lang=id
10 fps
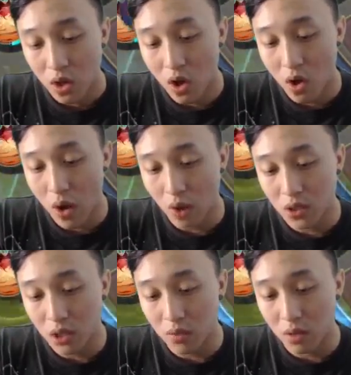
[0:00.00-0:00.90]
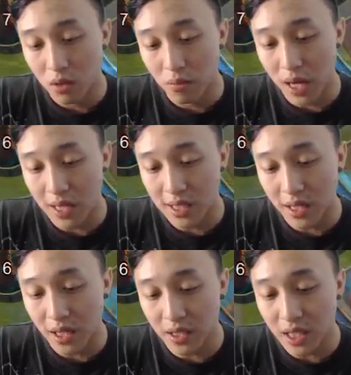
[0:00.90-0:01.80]
Oh wow sih,
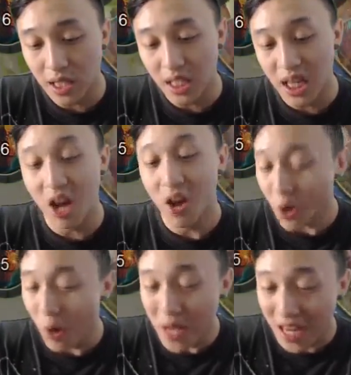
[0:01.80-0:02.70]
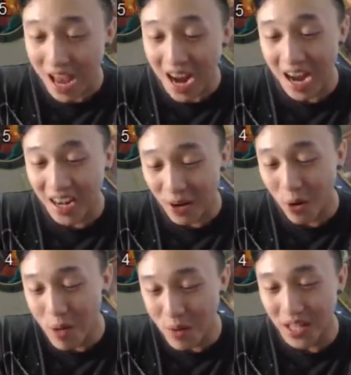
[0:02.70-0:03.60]
berasanya ini kalau gue bilang karena
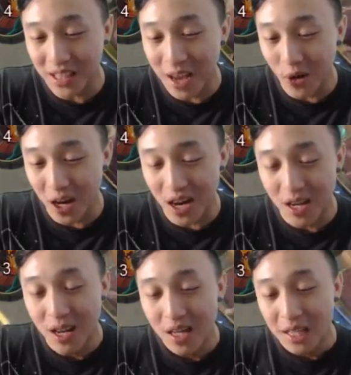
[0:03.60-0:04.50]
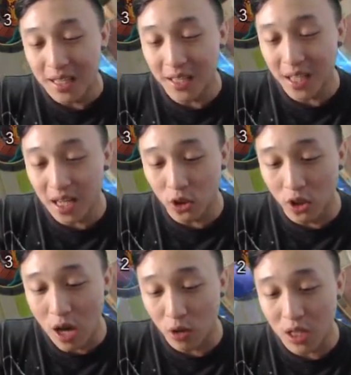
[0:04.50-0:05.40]
gue benar-benar tahu yang tadi ya
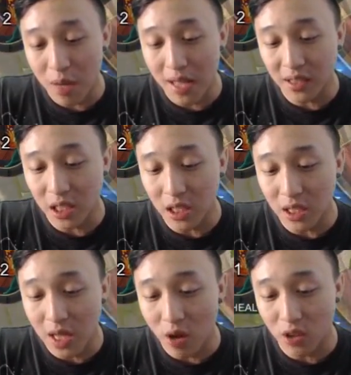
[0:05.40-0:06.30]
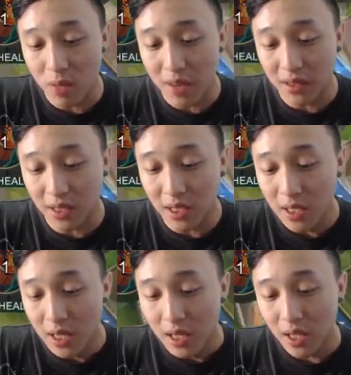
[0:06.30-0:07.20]
tuh harusnya mati, harusnya
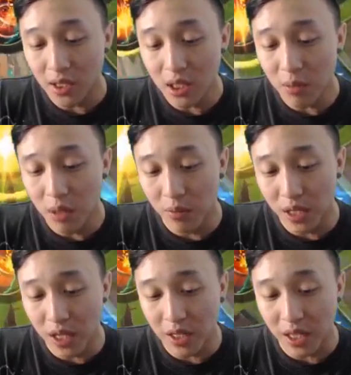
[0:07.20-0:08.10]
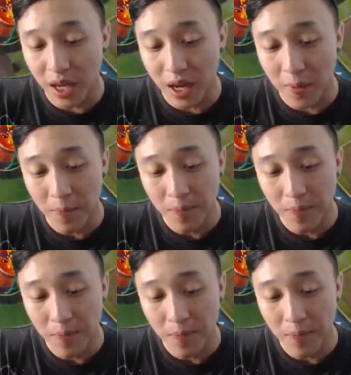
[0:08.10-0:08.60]
mati ini sih benar-benar jadi kayak